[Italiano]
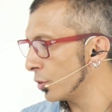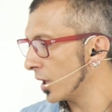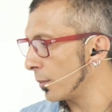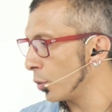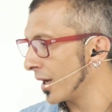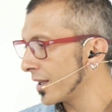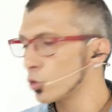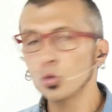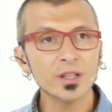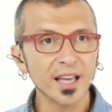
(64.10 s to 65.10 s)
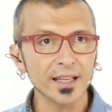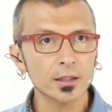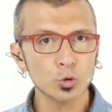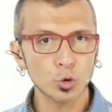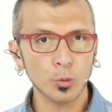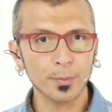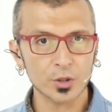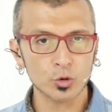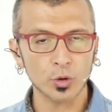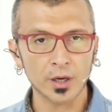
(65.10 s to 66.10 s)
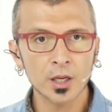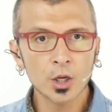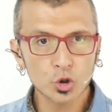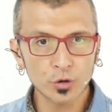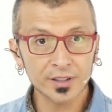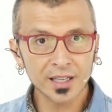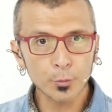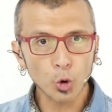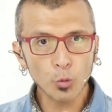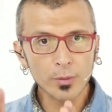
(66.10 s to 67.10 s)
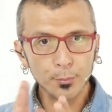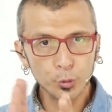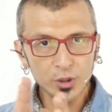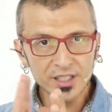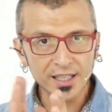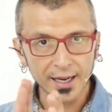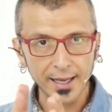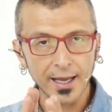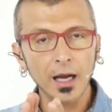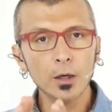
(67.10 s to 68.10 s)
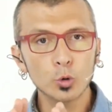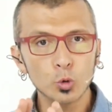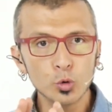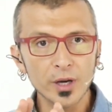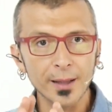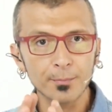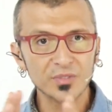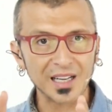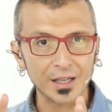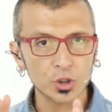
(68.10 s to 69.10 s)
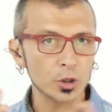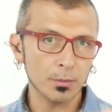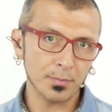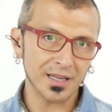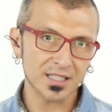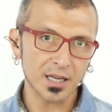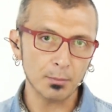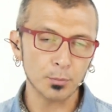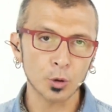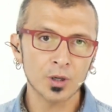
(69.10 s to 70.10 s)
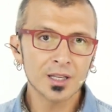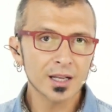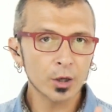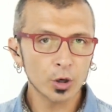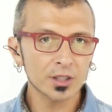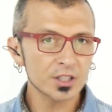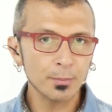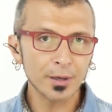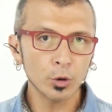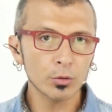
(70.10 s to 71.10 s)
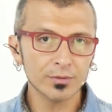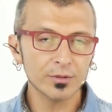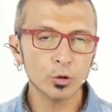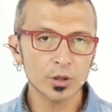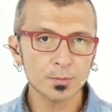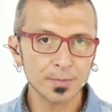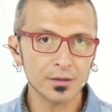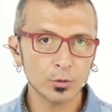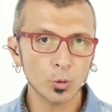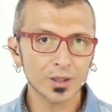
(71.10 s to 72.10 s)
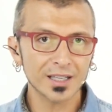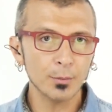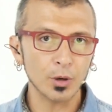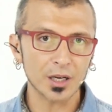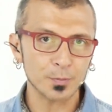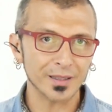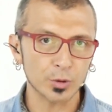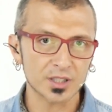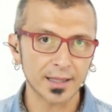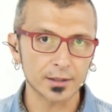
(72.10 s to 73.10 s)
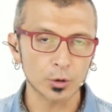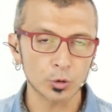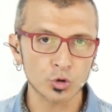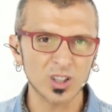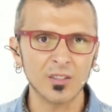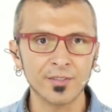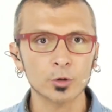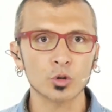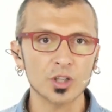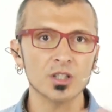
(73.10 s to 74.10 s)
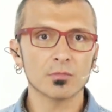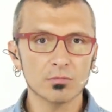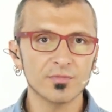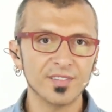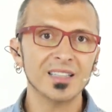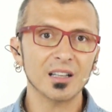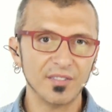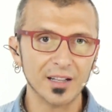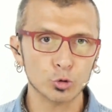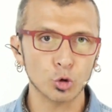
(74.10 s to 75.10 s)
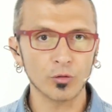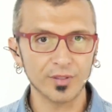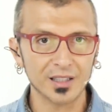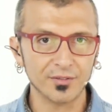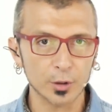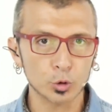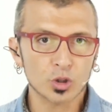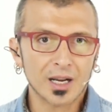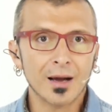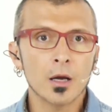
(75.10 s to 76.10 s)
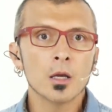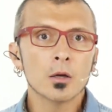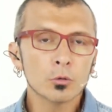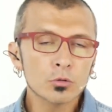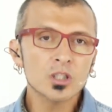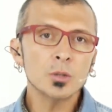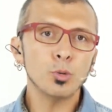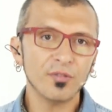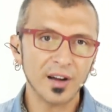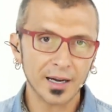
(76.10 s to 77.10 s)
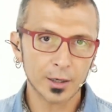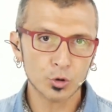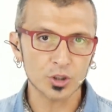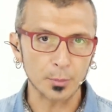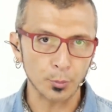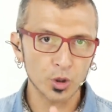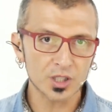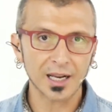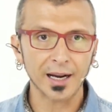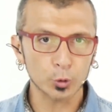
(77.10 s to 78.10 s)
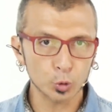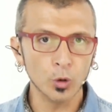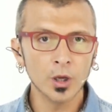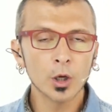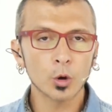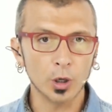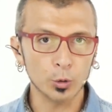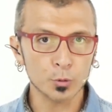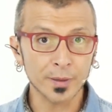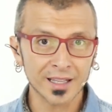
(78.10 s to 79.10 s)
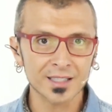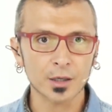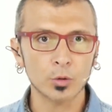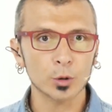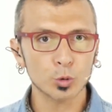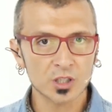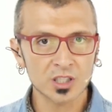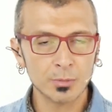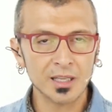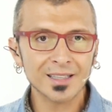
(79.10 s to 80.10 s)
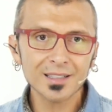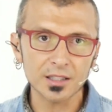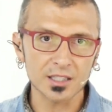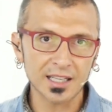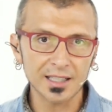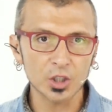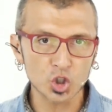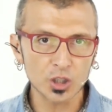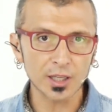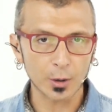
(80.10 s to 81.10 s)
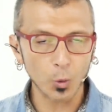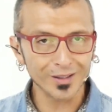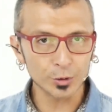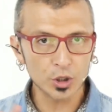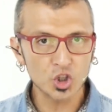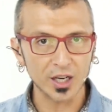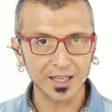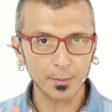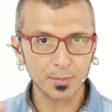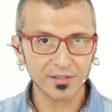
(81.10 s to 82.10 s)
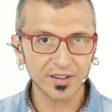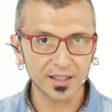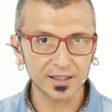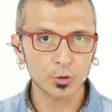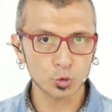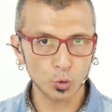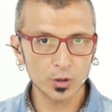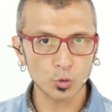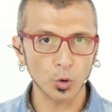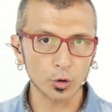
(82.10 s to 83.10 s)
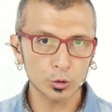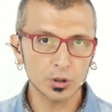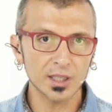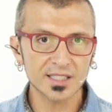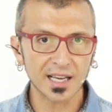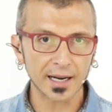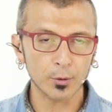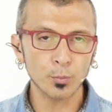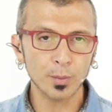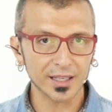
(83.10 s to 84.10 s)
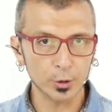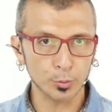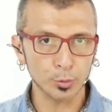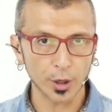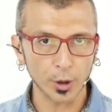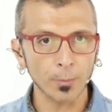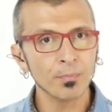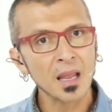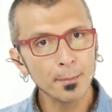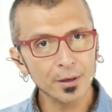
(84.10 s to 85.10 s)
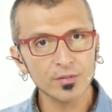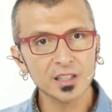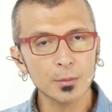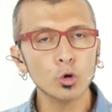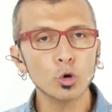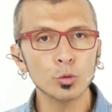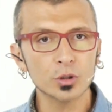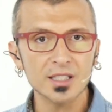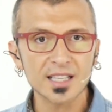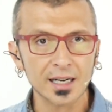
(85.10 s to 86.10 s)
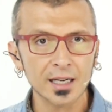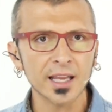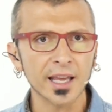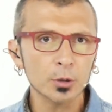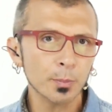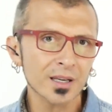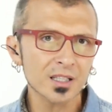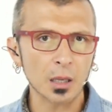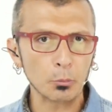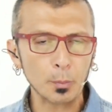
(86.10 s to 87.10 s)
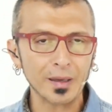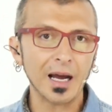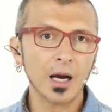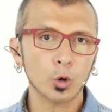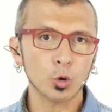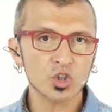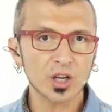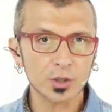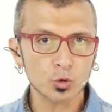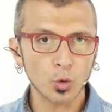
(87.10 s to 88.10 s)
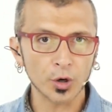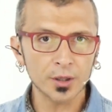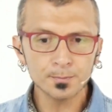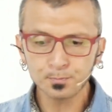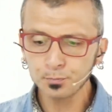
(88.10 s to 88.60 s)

lavoreremo anche sul gate e sul compressore, cioè vedremo come pulire alcune tracce, per esempio. Ricordati sempre, non, non, non guarderemo all'aspetto estetico, cioè del fatto se vada fatto o non vada fatto, sarà si può fare così, poi sarai tu, con la tua esperienza, con la tua sensibilità artistica, a decidere quando il genere preveda su quel suono di utilizzare un plugin oppure no. Però vedremo come utilizzare il gate, per esempio, per accorciare i suoni,